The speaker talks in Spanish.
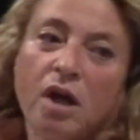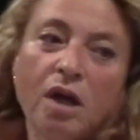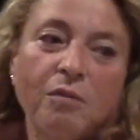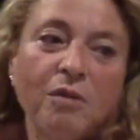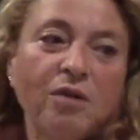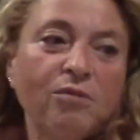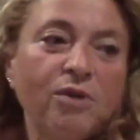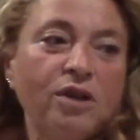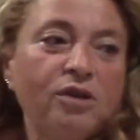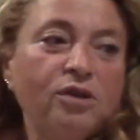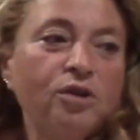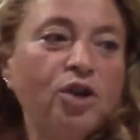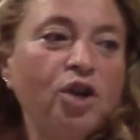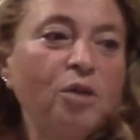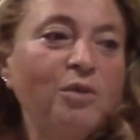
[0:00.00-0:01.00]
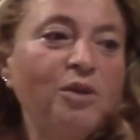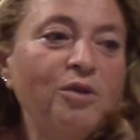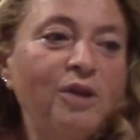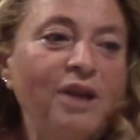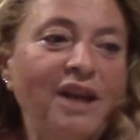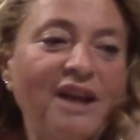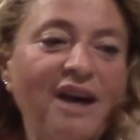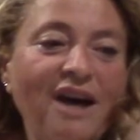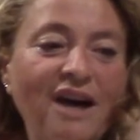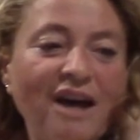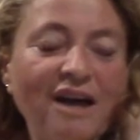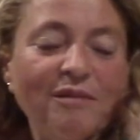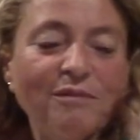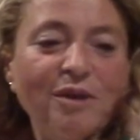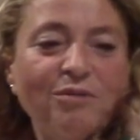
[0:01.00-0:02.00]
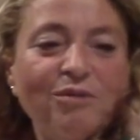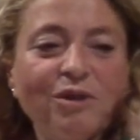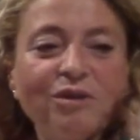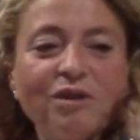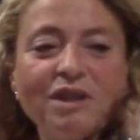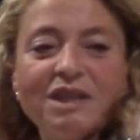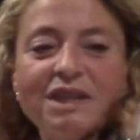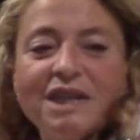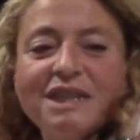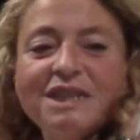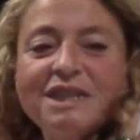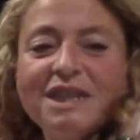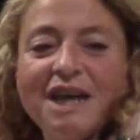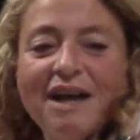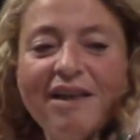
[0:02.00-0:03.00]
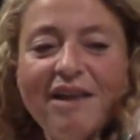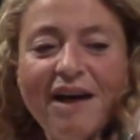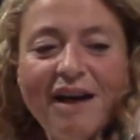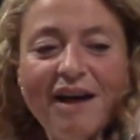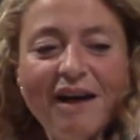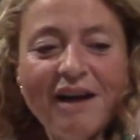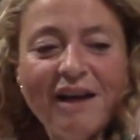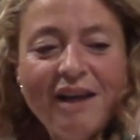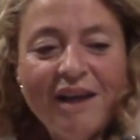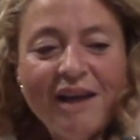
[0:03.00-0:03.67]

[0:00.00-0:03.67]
que me encuentro que no me duele nada, me encuentro descansada,